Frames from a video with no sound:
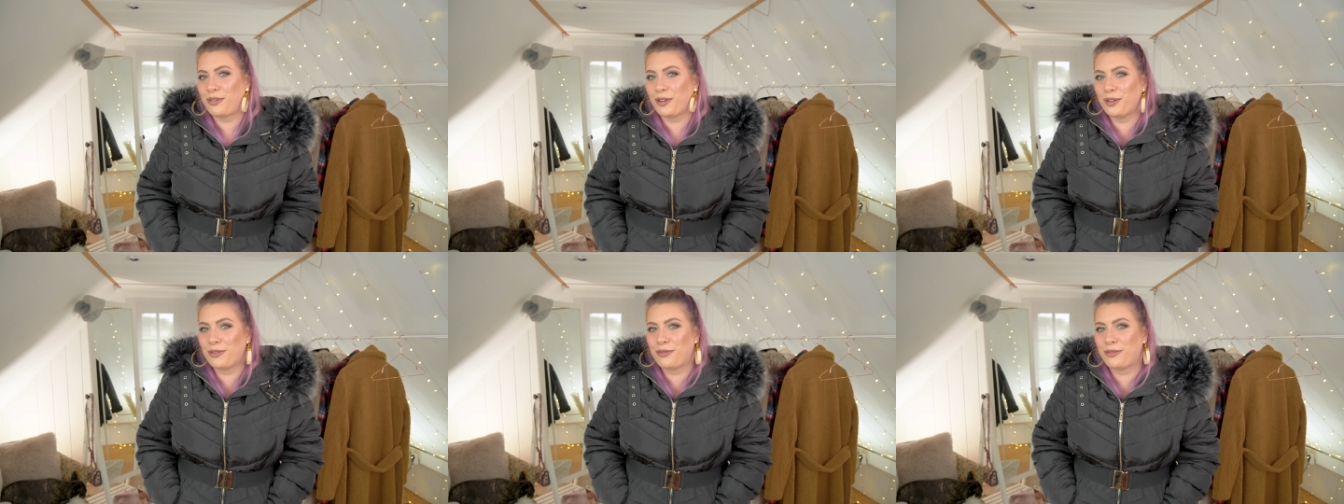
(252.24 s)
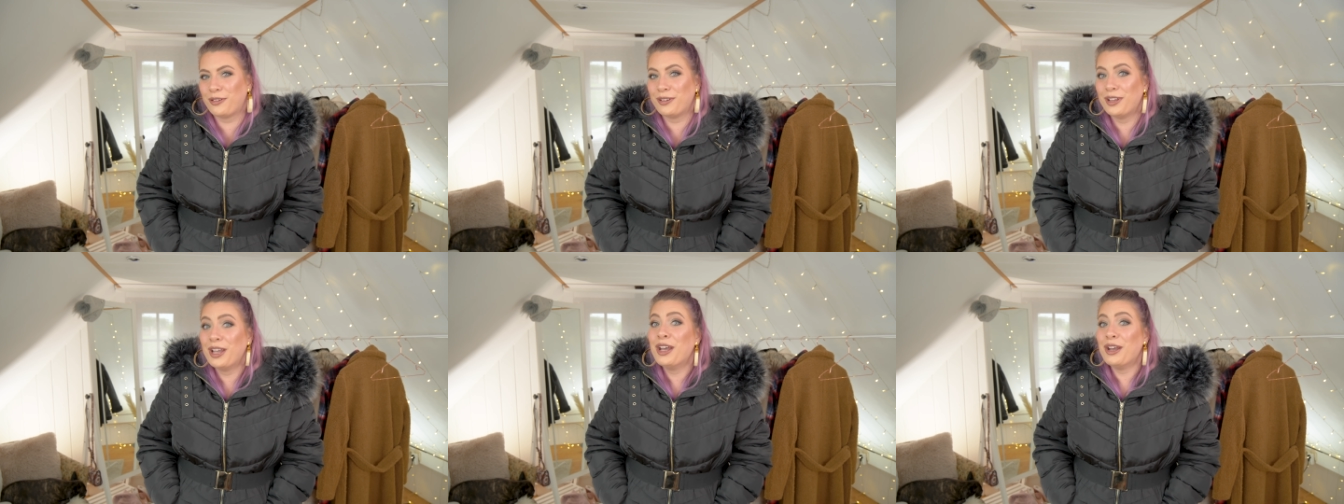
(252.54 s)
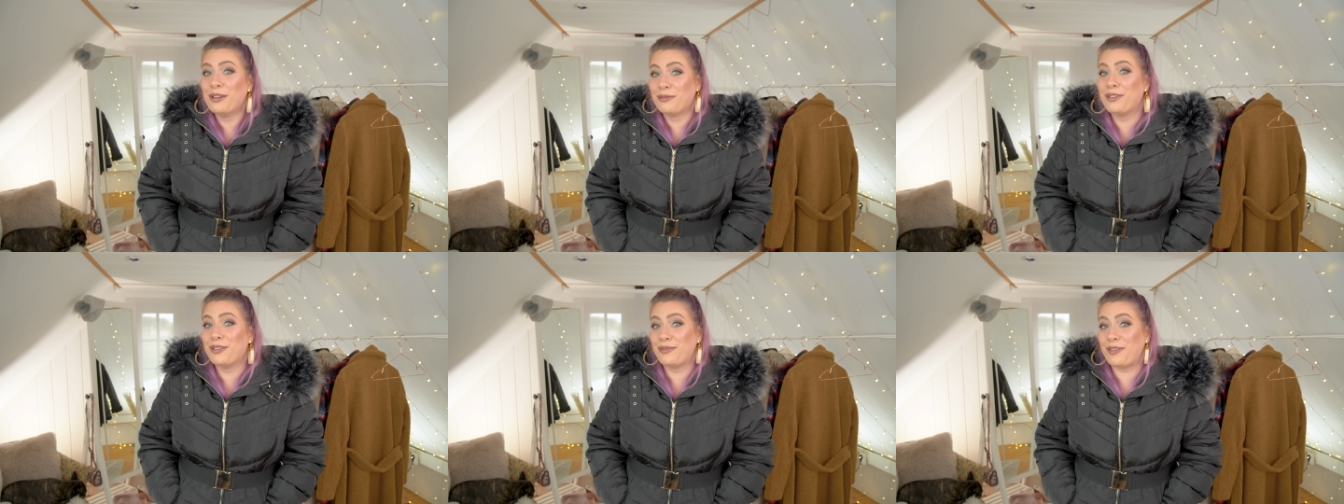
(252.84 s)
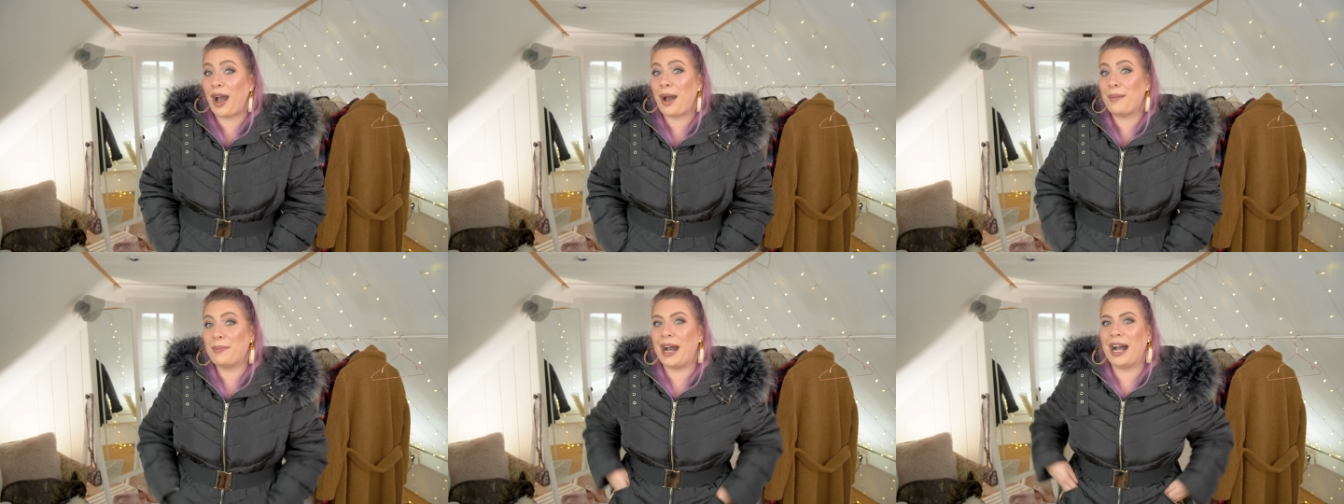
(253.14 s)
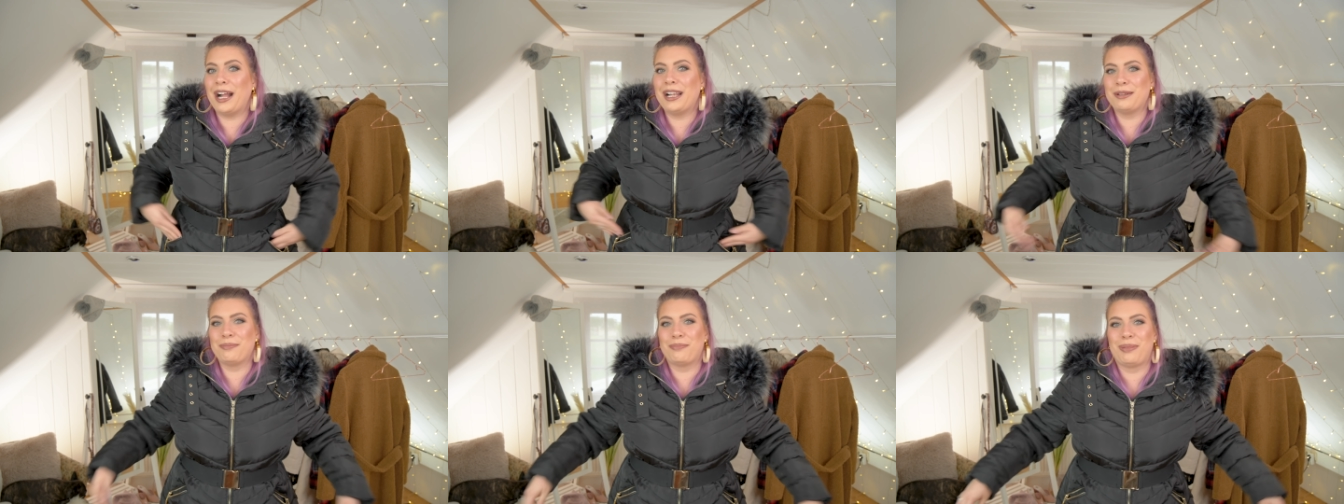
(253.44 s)
für, für warm
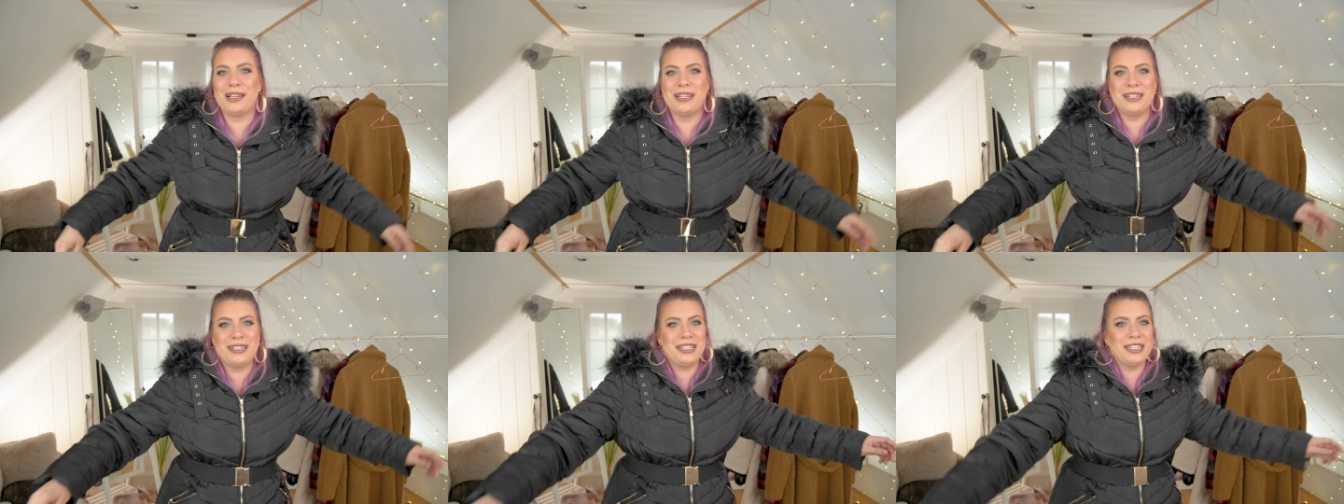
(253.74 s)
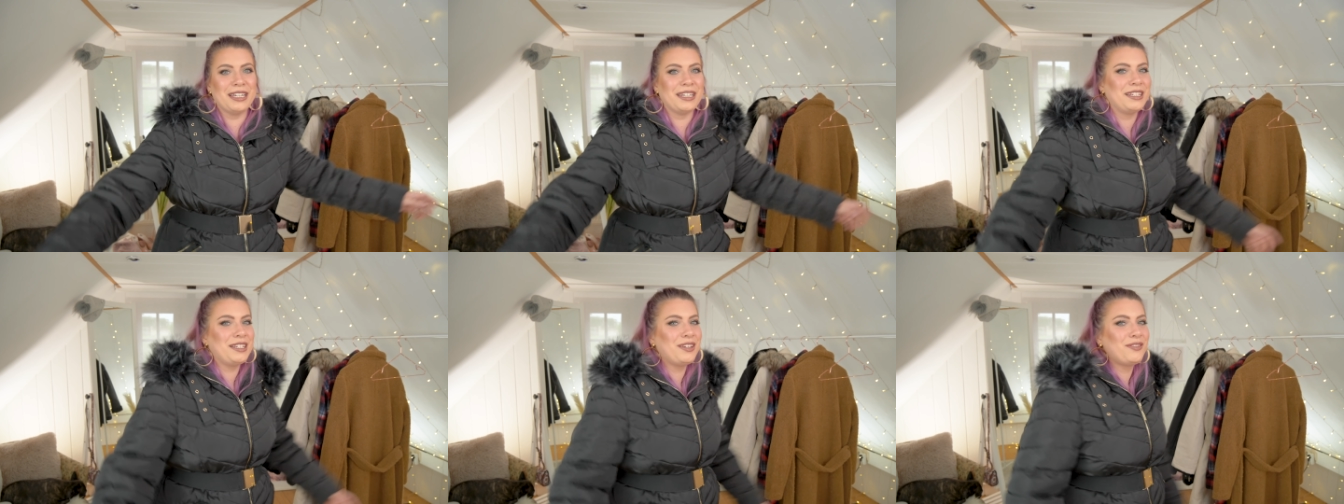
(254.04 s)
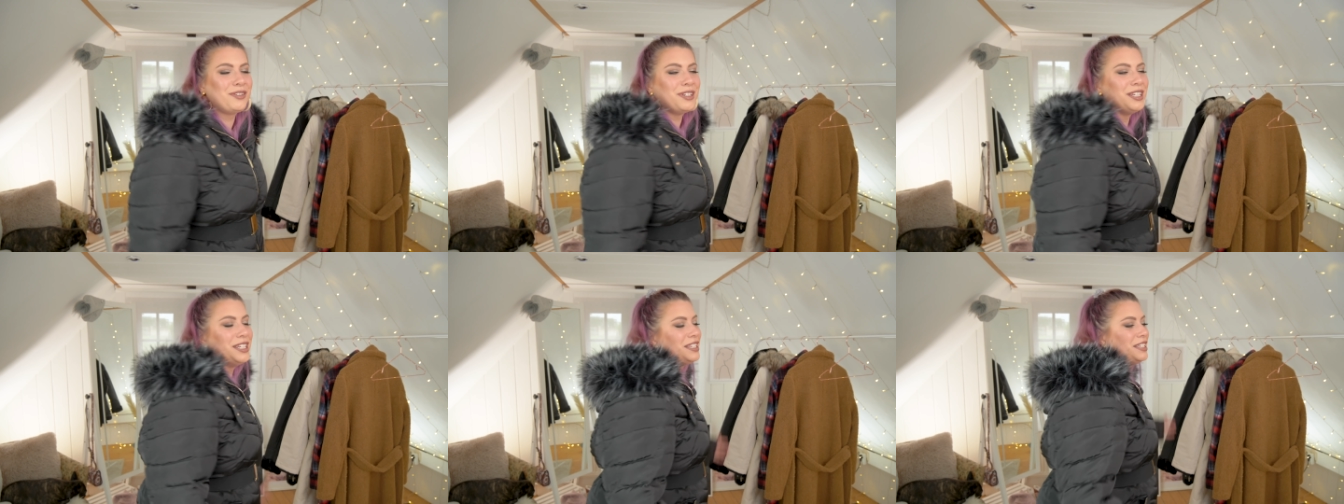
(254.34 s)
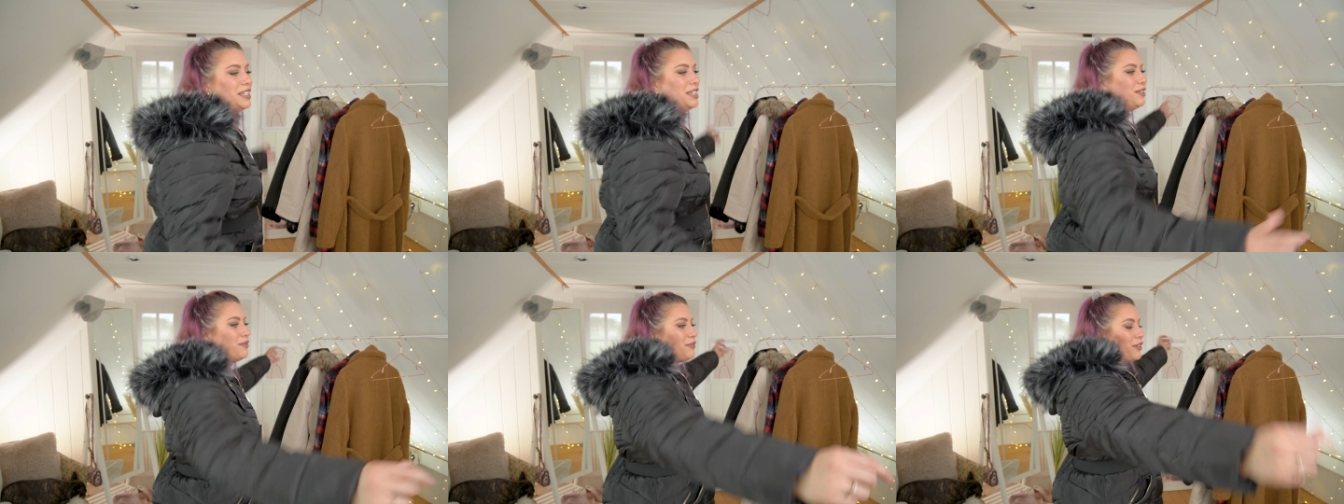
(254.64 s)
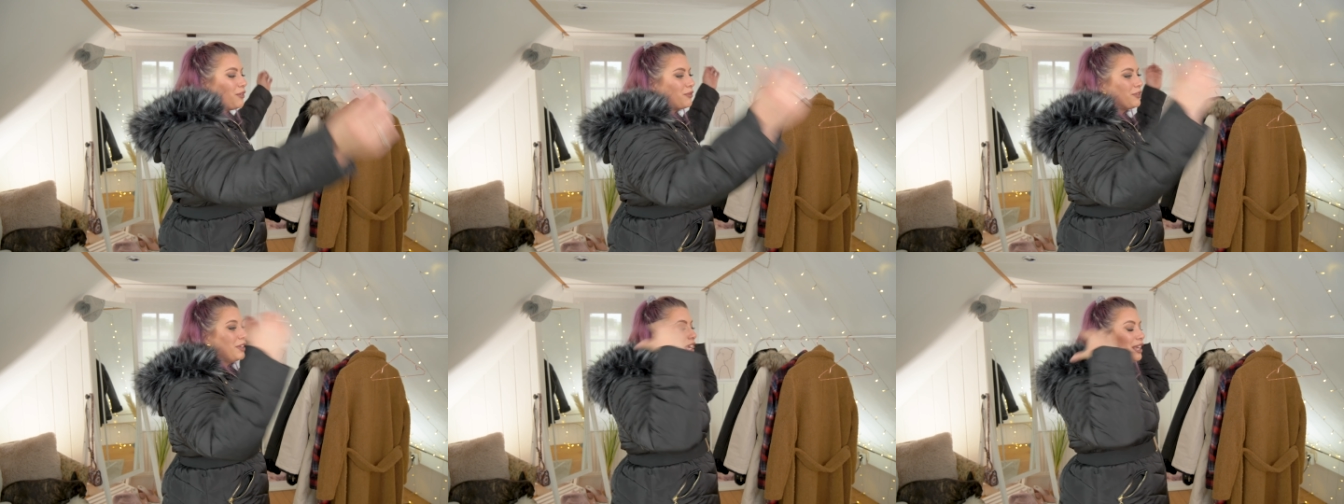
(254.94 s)
halten plädieren, definitiv,
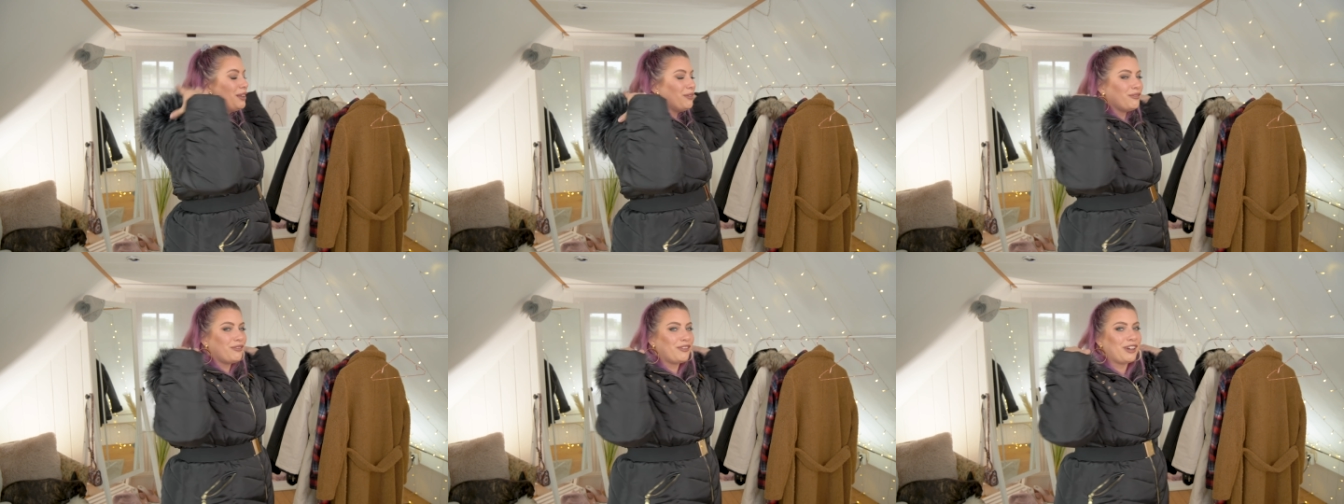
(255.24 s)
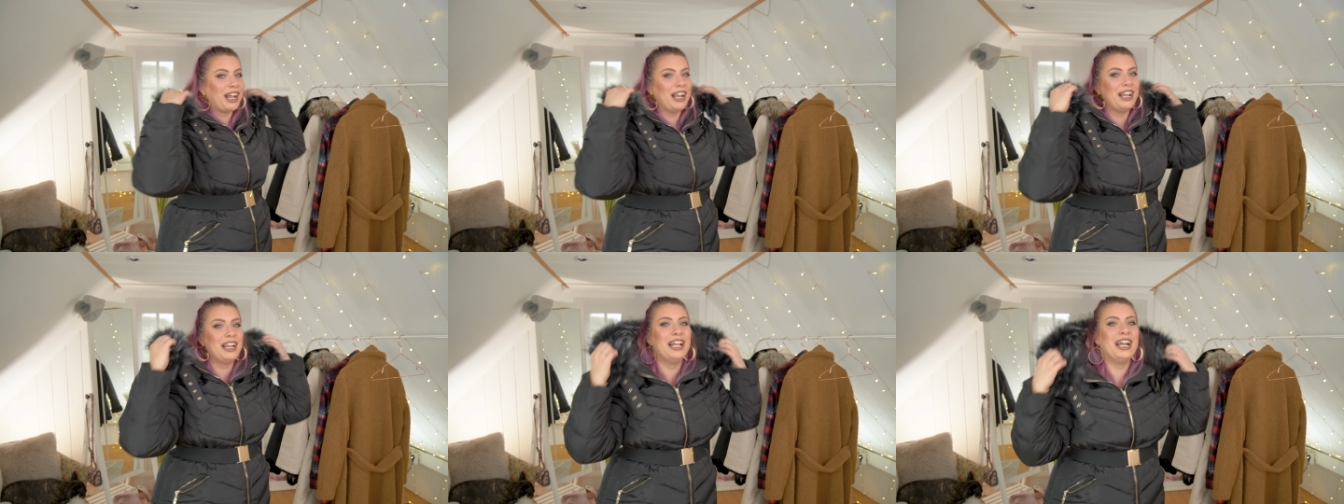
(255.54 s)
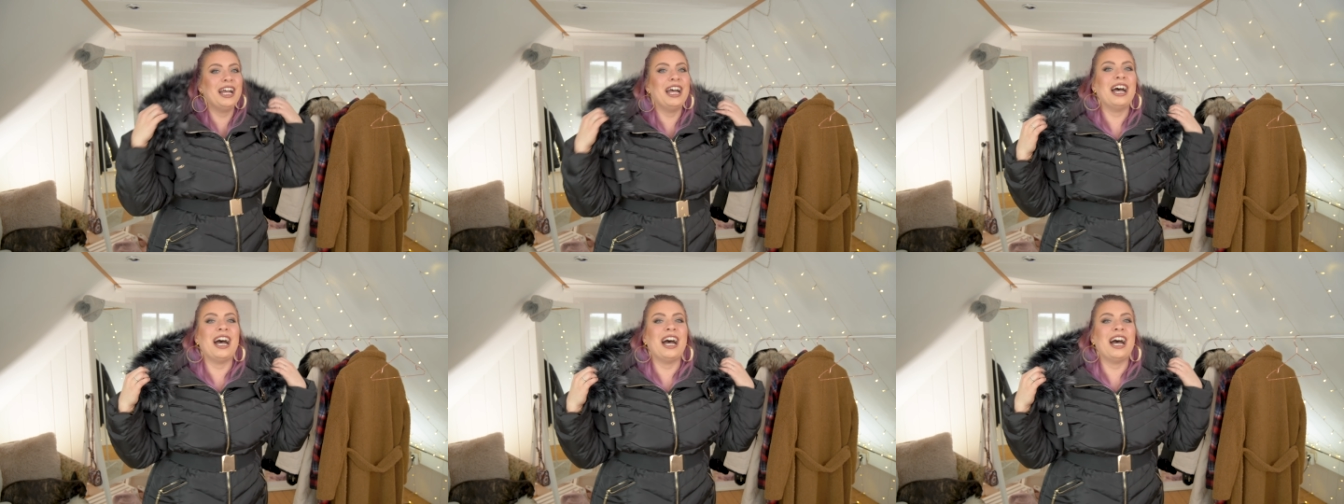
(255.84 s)
auf jeden Fall.